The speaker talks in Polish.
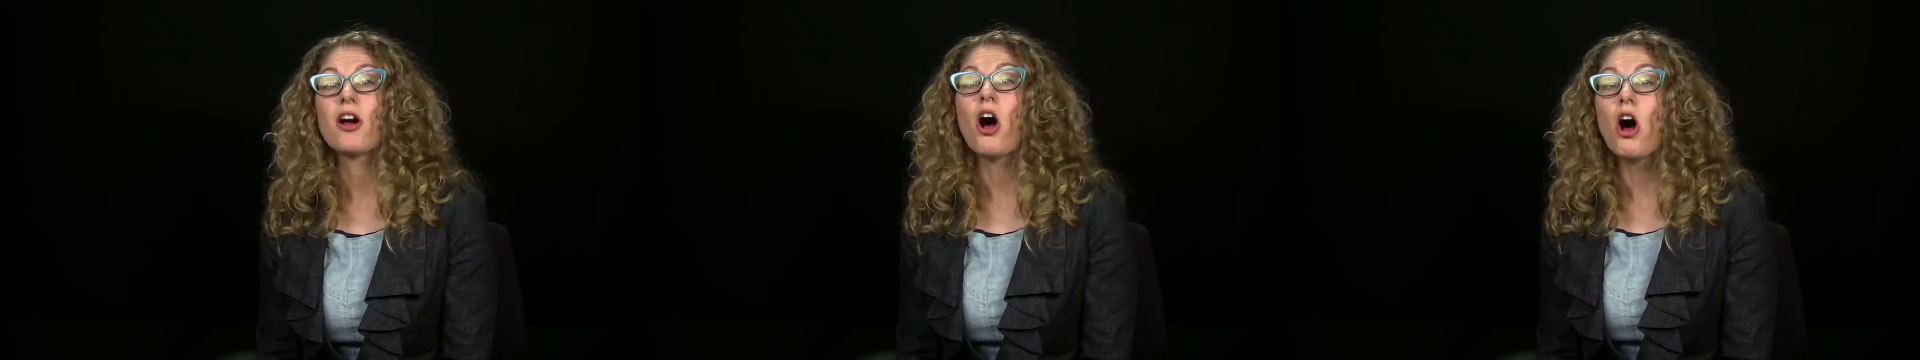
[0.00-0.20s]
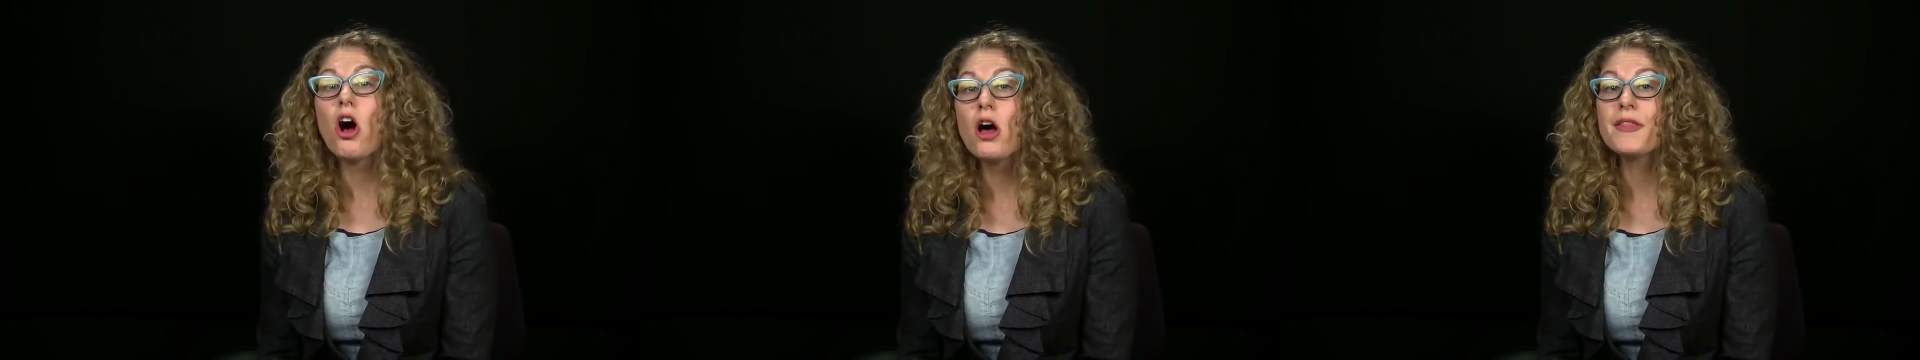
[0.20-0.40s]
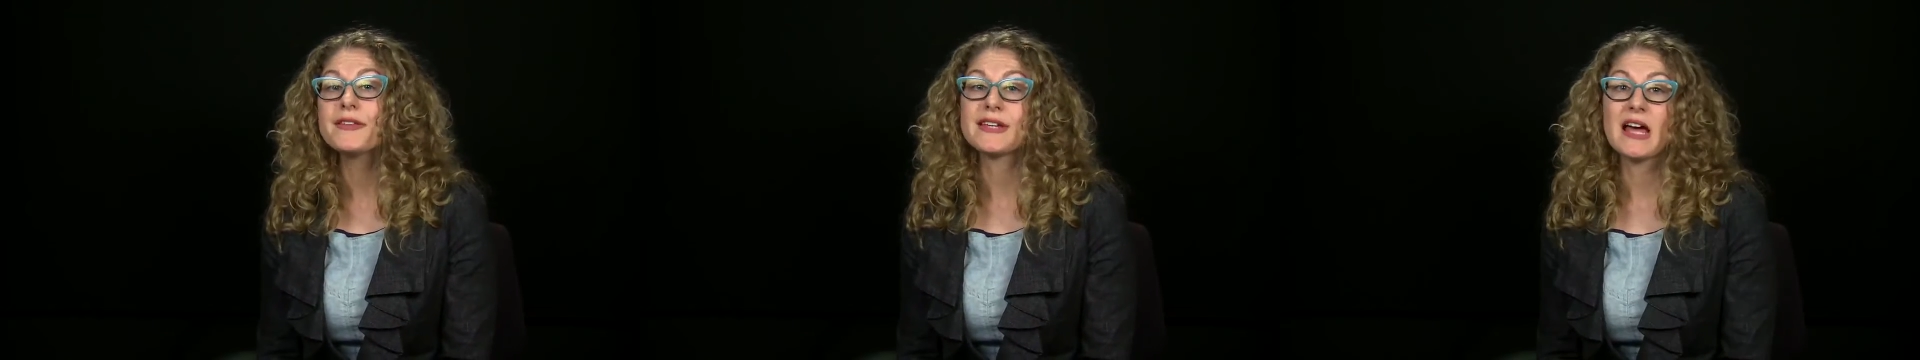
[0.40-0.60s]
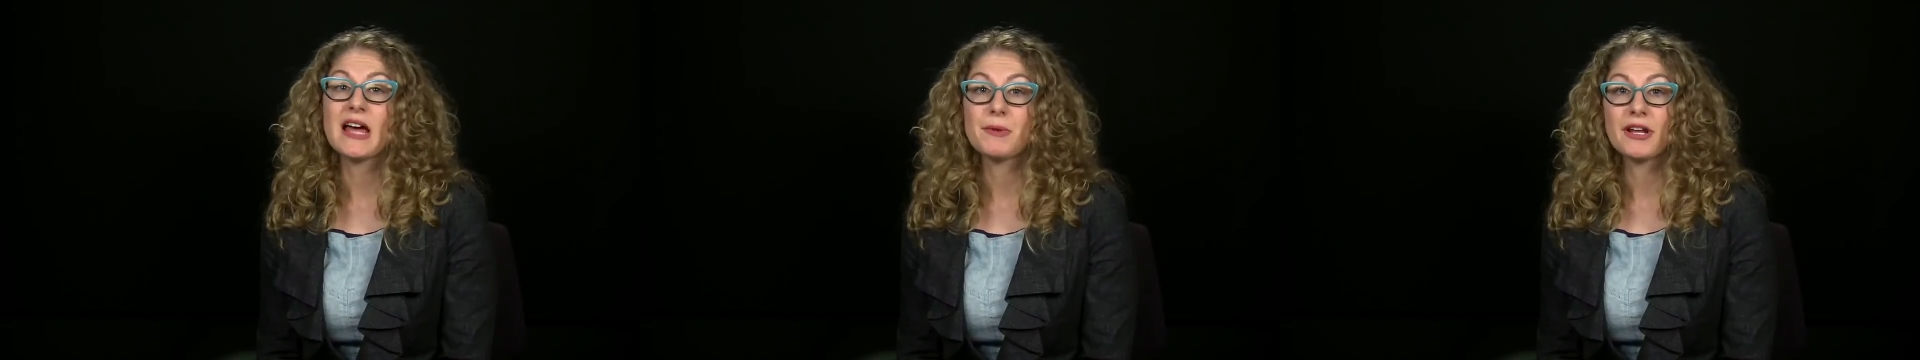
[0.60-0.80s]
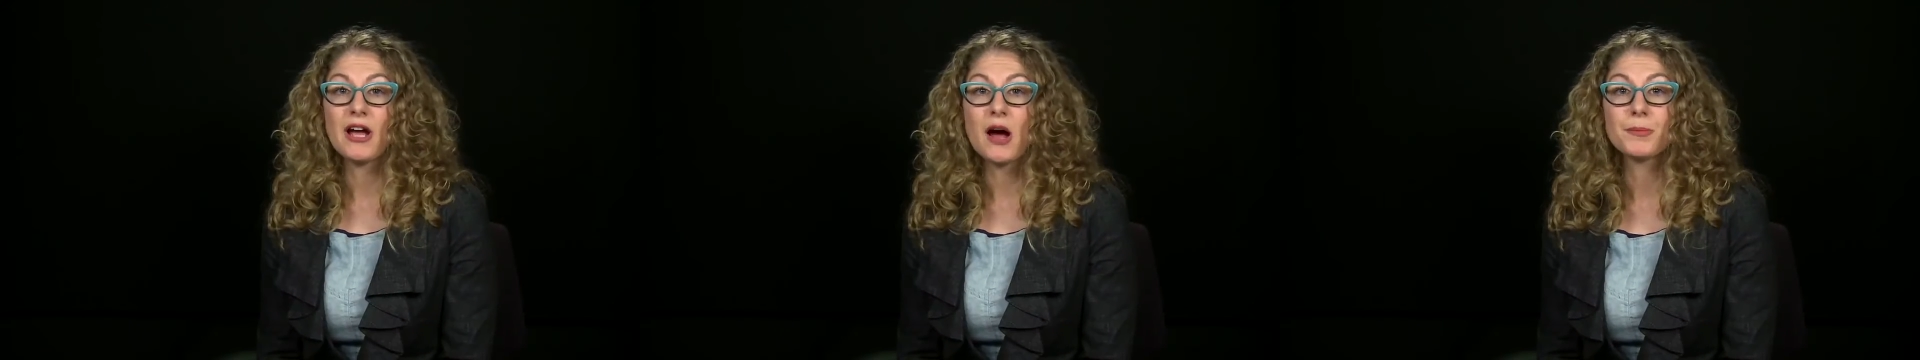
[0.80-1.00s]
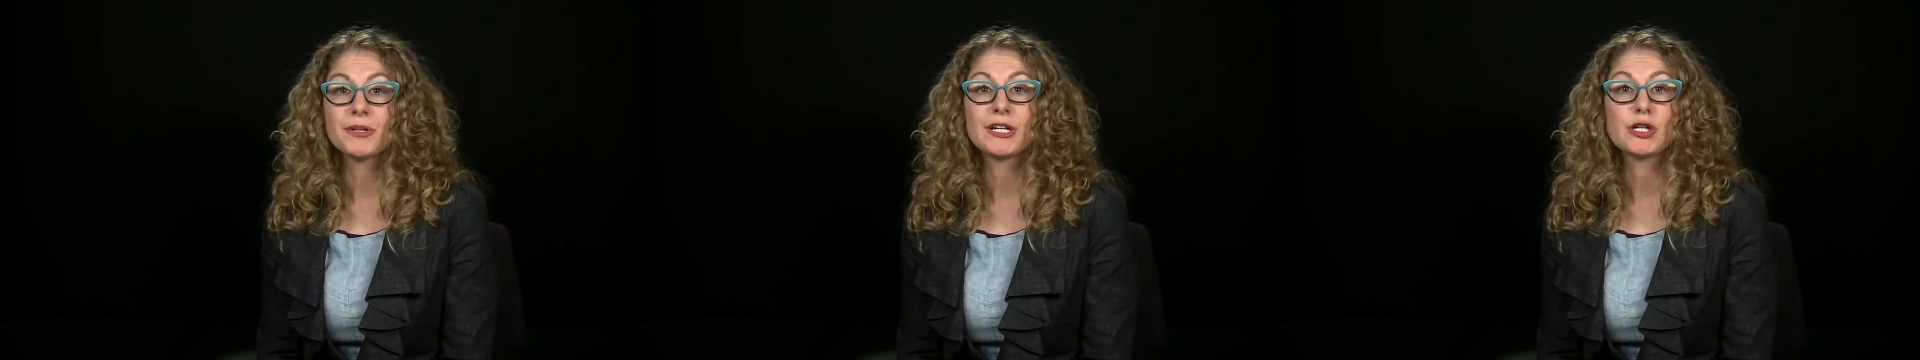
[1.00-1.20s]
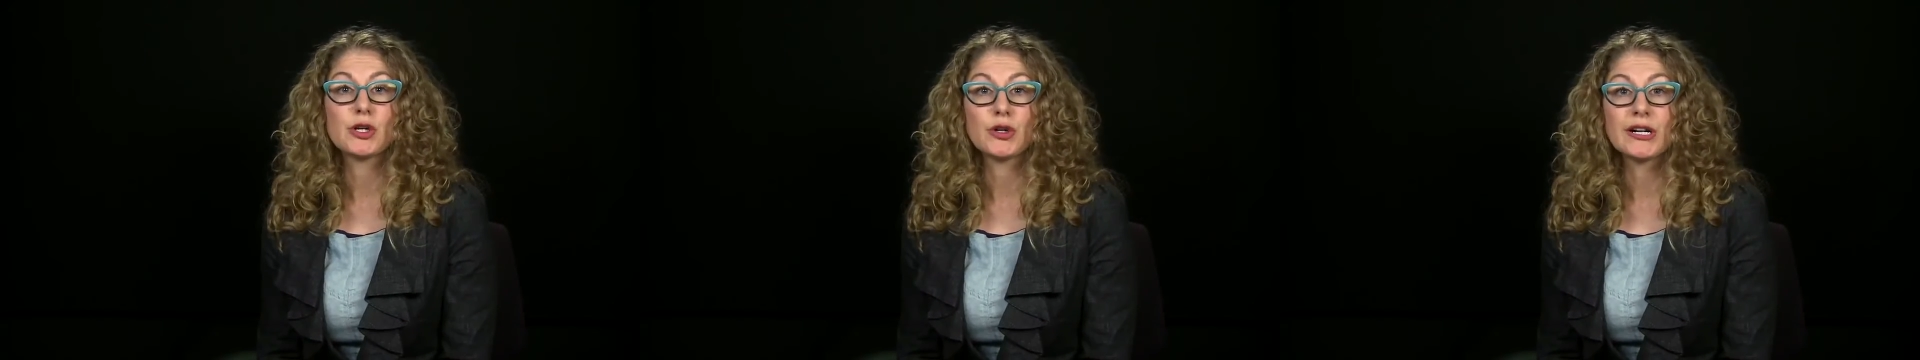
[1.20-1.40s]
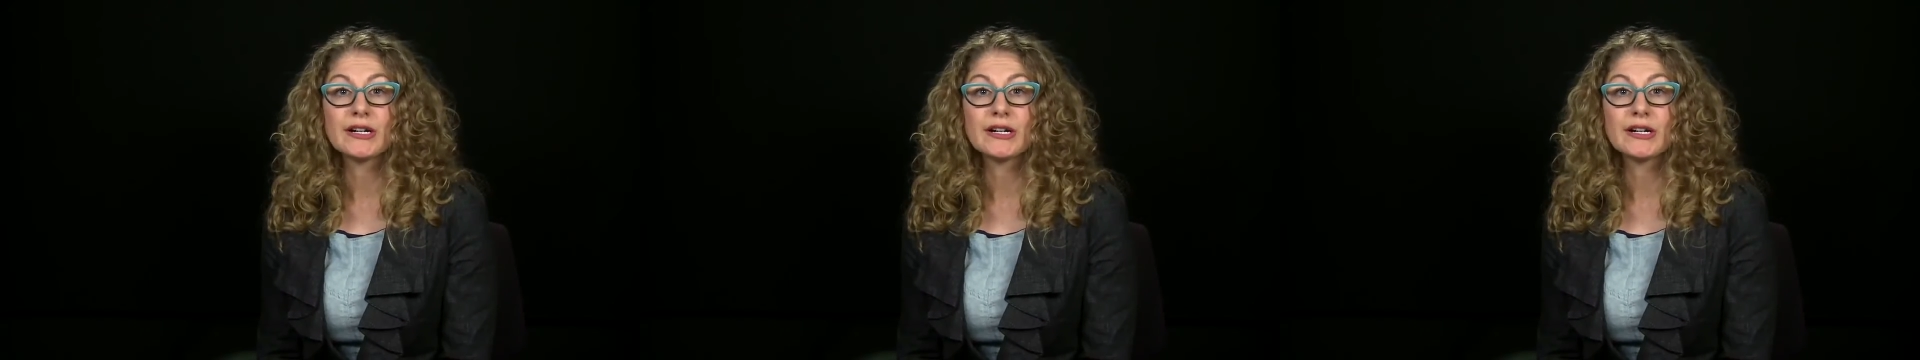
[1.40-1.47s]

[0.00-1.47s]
Takie obliczenia ciągle